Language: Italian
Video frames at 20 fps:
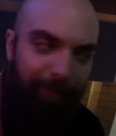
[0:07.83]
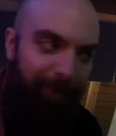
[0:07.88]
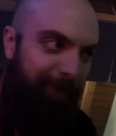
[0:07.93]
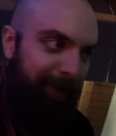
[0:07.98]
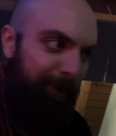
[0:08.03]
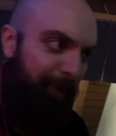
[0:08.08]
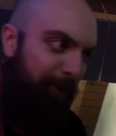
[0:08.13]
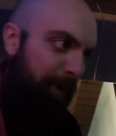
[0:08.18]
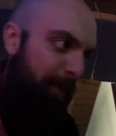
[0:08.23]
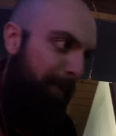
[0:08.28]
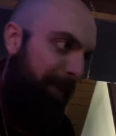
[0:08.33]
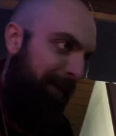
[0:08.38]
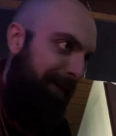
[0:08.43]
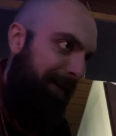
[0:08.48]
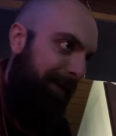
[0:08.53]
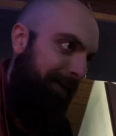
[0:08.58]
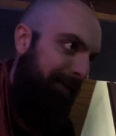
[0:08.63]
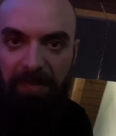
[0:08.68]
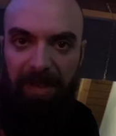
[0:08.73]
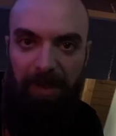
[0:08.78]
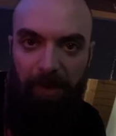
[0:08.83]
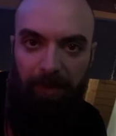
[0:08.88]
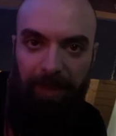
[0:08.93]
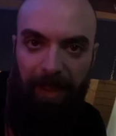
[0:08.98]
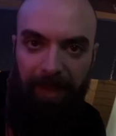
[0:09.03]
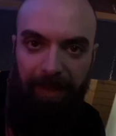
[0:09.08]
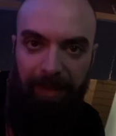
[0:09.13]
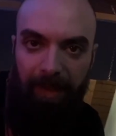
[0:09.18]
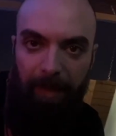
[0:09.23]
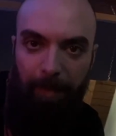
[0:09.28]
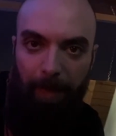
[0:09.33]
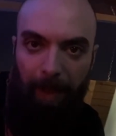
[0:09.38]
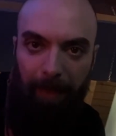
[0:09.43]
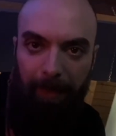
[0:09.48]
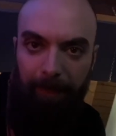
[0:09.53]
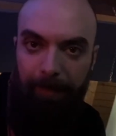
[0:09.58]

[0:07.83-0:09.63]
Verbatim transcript: fatte con le magliette. Meglio tardi che mai.